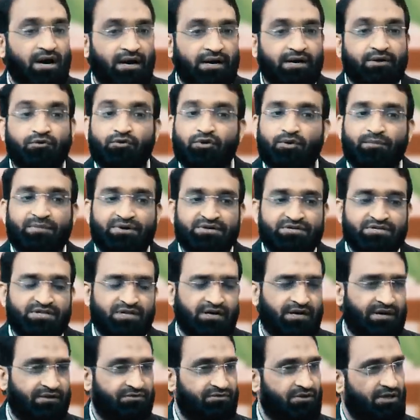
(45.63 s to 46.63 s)
అంటే ఒక మనిషి
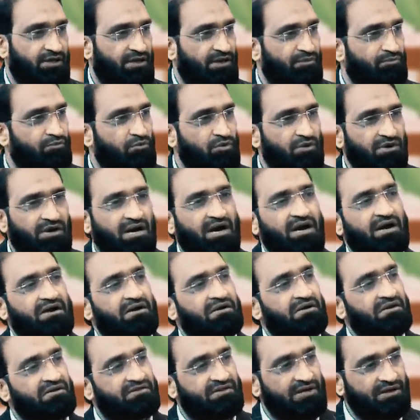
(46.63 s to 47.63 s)
దగ్గర ఎంత డబ్బున్నా
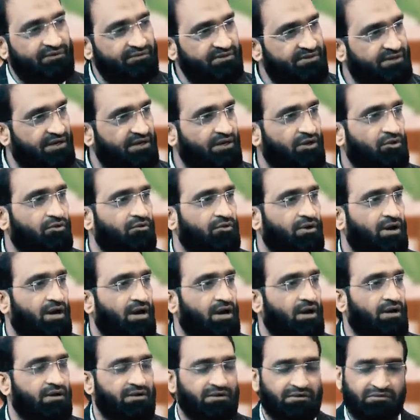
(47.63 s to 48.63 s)
ఎన్ని తెలివితేటలున్నా
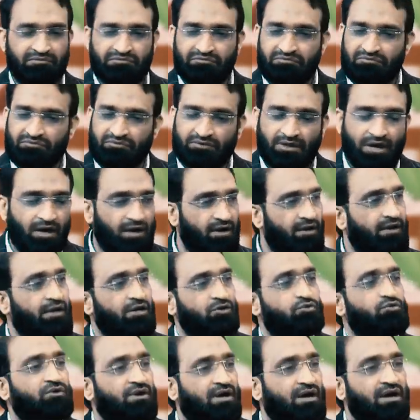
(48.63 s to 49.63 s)
ఎంత
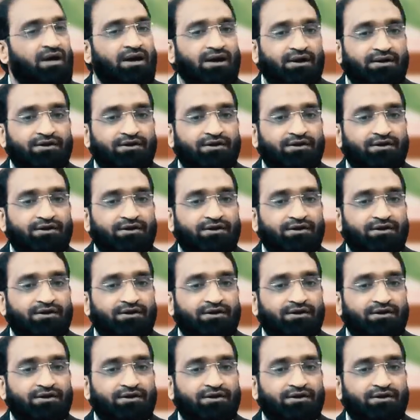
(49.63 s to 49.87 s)
ఏదున్నా